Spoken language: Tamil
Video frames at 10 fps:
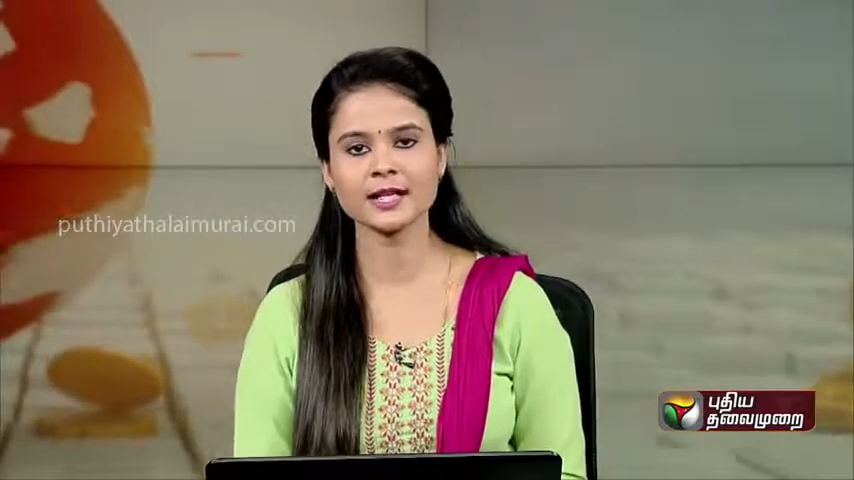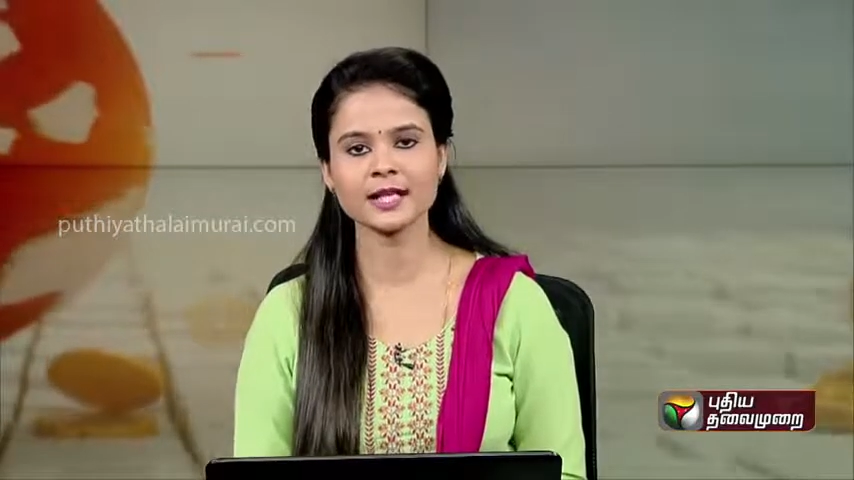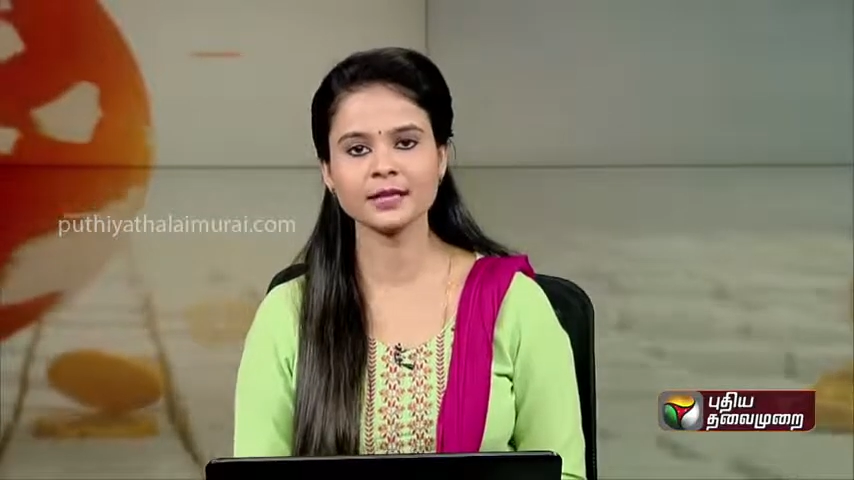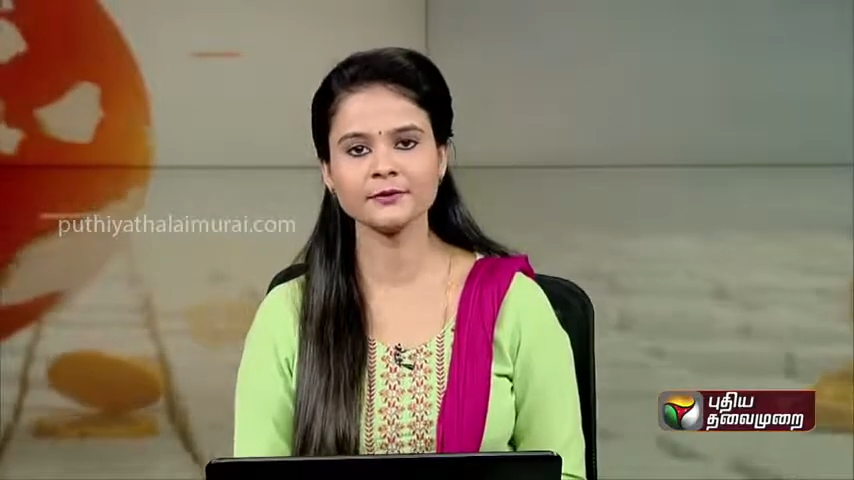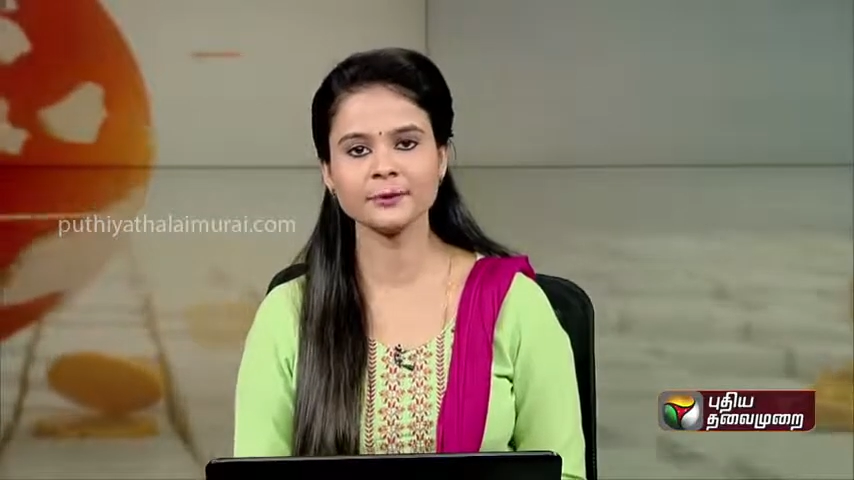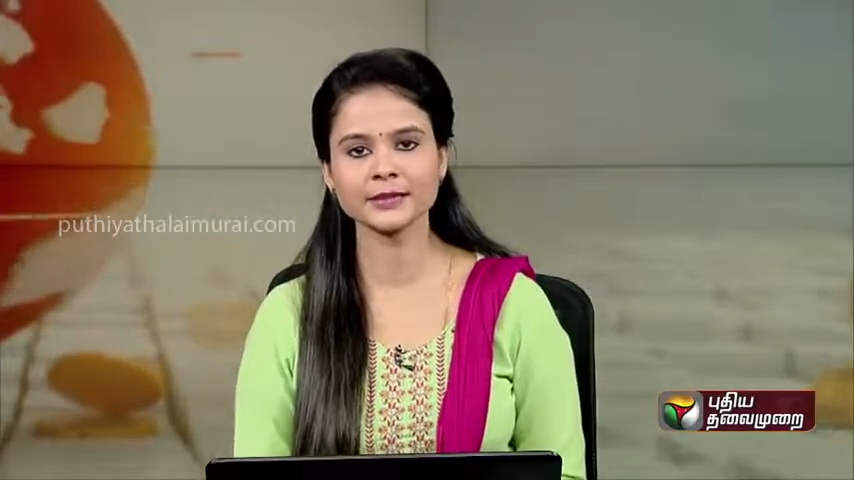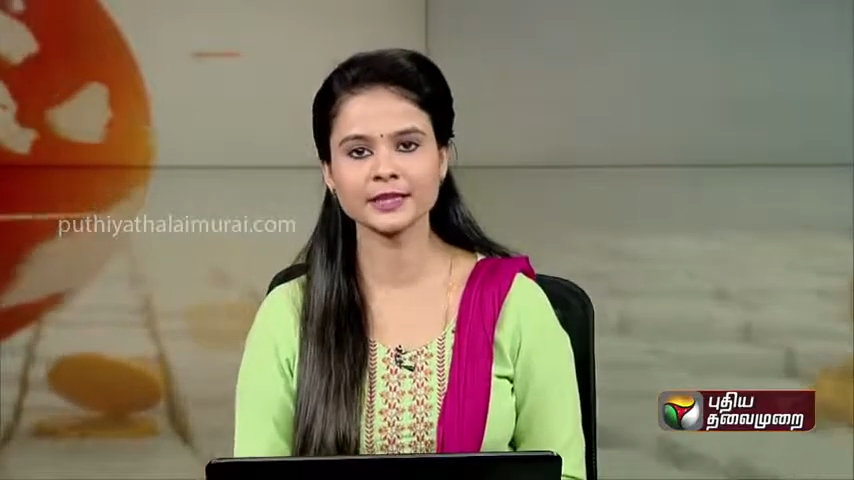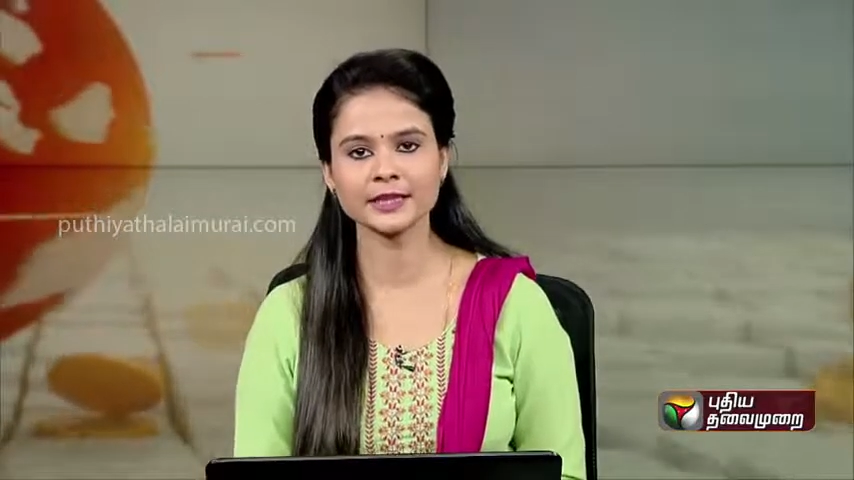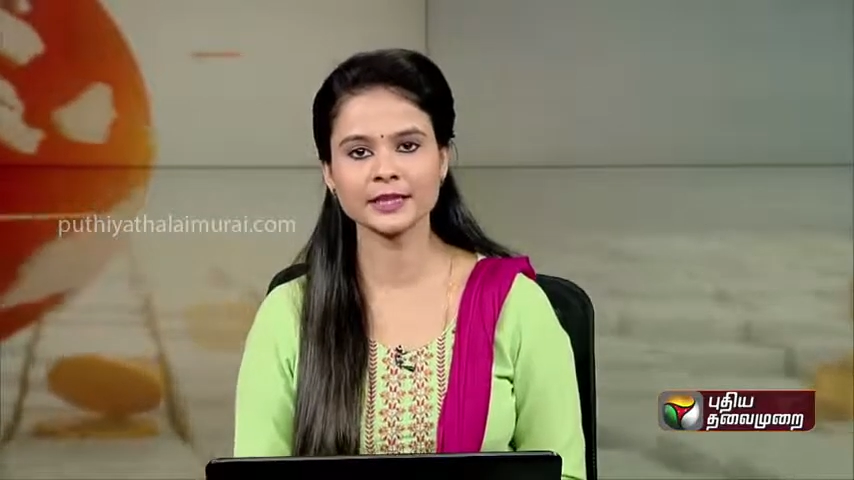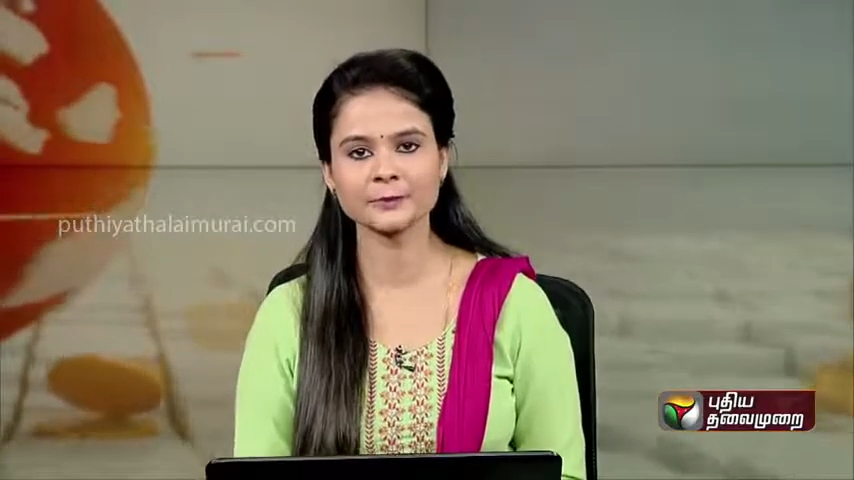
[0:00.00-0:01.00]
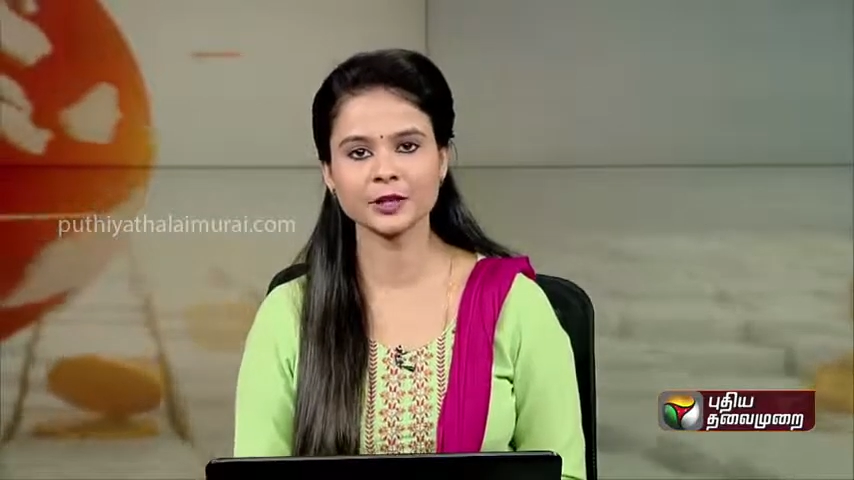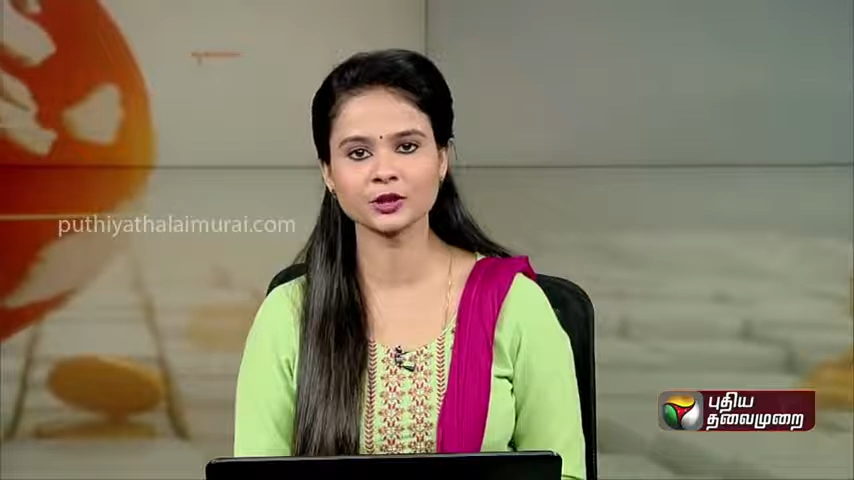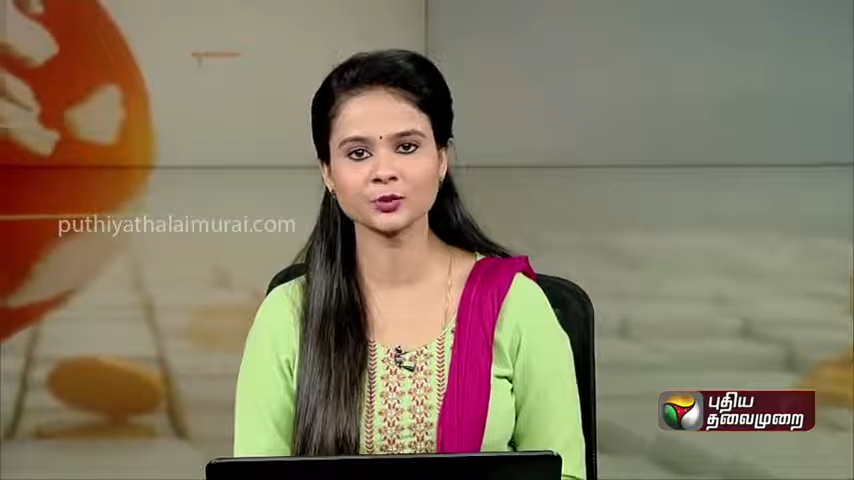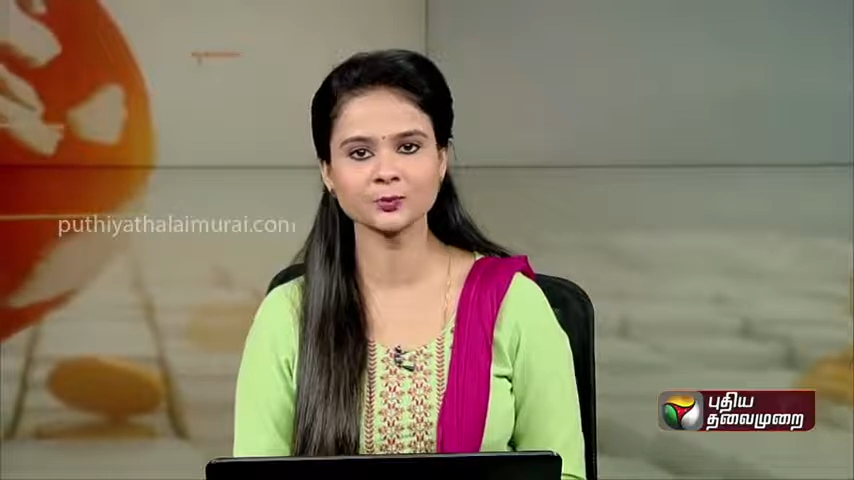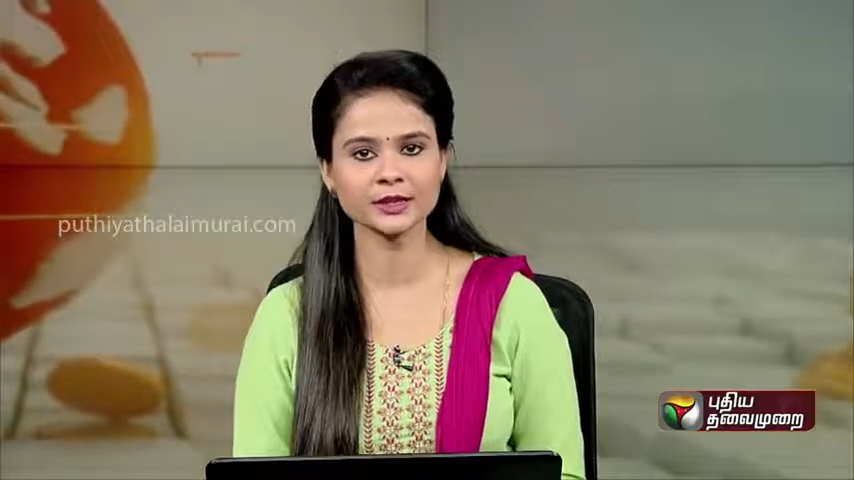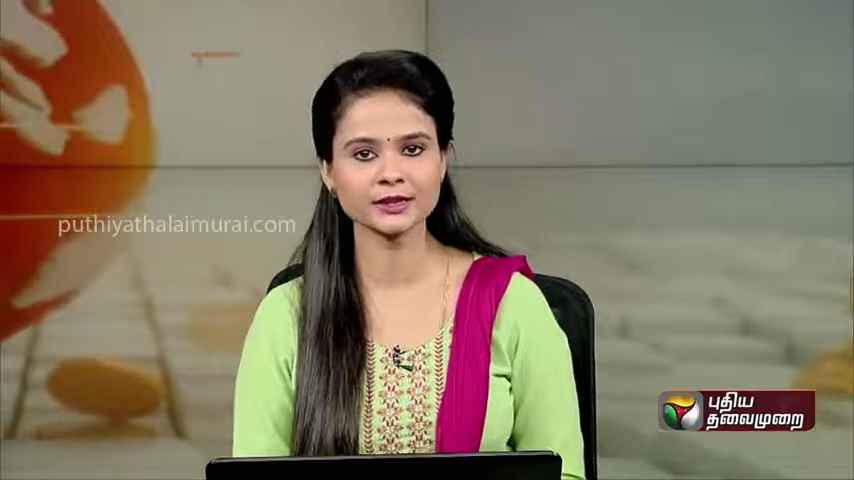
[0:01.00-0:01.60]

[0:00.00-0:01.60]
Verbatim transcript: சாலை விபத்தை ஏற்படுத்தும்